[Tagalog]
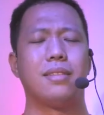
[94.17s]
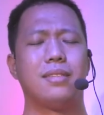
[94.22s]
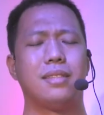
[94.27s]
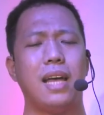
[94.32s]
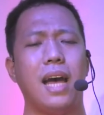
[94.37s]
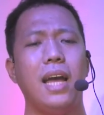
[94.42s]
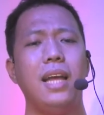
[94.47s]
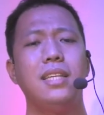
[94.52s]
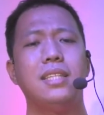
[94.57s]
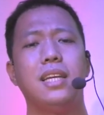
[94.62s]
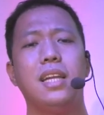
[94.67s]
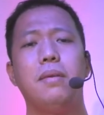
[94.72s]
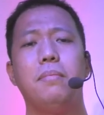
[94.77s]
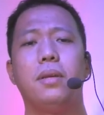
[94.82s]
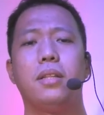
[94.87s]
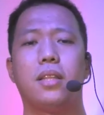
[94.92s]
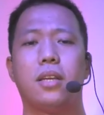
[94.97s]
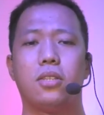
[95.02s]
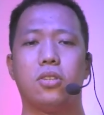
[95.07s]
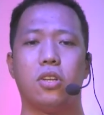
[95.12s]
Dahil sa
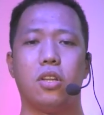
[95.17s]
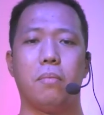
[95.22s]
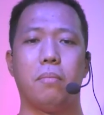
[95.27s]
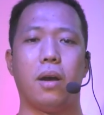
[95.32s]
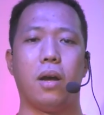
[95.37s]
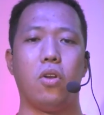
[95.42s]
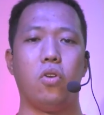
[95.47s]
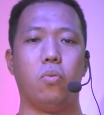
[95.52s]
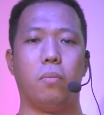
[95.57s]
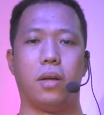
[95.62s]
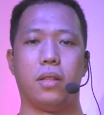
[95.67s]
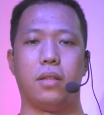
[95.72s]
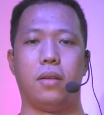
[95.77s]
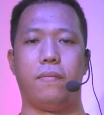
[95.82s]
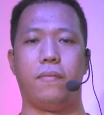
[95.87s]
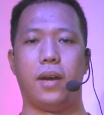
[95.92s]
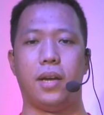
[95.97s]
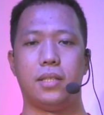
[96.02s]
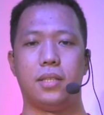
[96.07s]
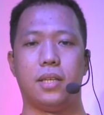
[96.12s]
limitasyon ng mga lumang
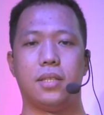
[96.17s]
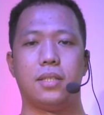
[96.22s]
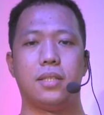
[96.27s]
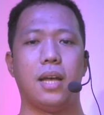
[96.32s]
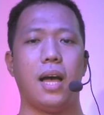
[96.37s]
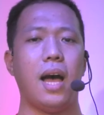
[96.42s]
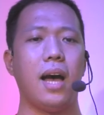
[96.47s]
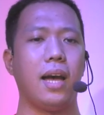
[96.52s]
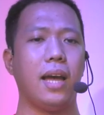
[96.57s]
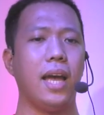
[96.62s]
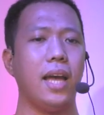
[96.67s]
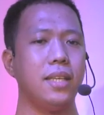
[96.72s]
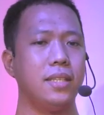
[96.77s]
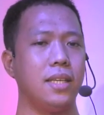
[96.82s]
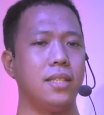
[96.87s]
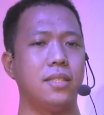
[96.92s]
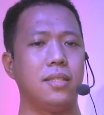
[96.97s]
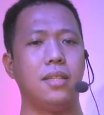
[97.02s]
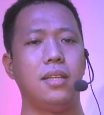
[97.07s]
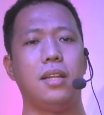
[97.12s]
devices, ang
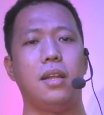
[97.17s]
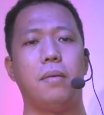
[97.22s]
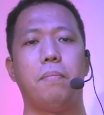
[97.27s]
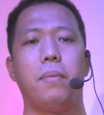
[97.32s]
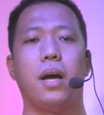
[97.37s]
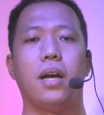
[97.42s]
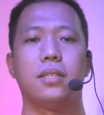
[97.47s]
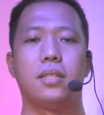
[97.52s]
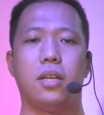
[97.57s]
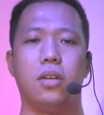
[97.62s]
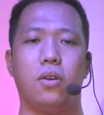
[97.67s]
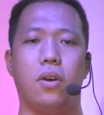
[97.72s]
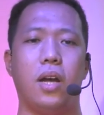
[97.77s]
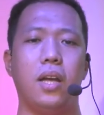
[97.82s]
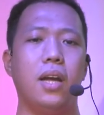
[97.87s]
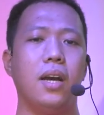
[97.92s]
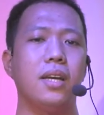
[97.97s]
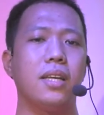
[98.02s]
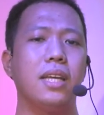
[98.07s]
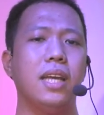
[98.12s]
SSD na para sa iyo
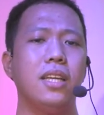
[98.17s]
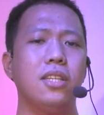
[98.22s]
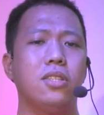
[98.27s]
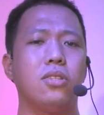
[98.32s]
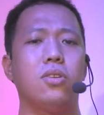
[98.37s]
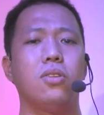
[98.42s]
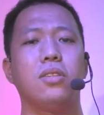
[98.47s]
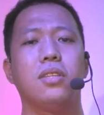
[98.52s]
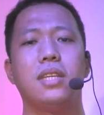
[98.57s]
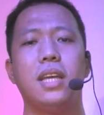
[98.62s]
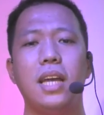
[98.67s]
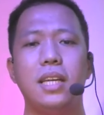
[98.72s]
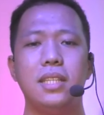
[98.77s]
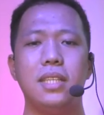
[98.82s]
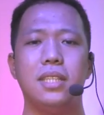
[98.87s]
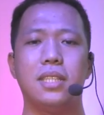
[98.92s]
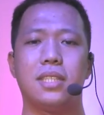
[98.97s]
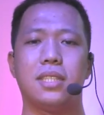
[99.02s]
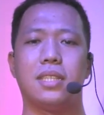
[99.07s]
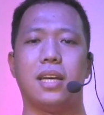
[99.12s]
ay ang Kingston
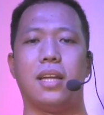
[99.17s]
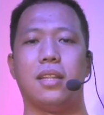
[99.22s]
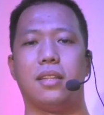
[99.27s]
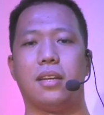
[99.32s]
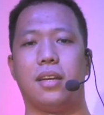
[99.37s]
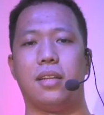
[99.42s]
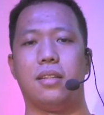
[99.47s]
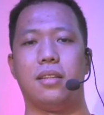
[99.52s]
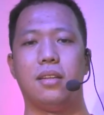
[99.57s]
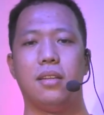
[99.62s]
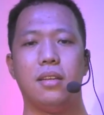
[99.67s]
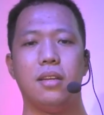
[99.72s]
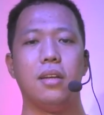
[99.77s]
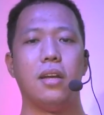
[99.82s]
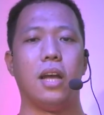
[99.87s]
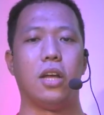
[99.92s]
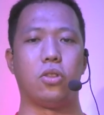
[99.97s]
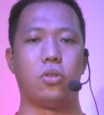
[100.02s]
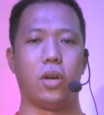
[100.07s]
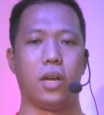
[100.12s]
KC600
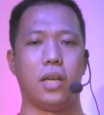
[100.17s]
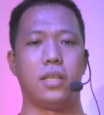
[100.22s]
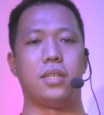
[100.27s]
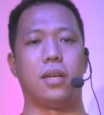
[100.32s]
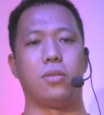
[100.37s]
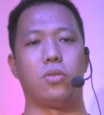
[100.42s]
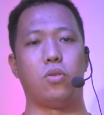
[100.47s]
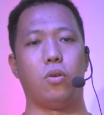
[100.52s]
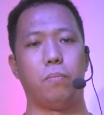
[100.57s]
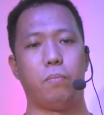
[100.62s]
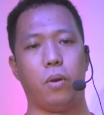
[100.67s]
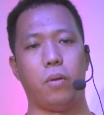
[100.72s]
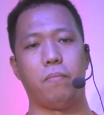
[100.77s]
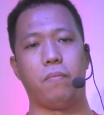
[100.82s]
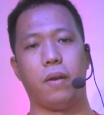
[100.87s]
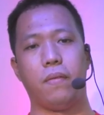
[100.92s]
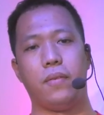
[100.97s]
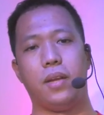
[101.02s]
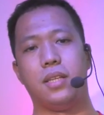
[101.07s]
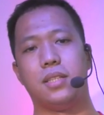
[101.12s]
ito ay isang
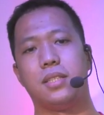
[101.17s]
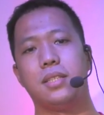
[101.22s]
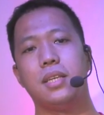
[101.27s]
2.5 inch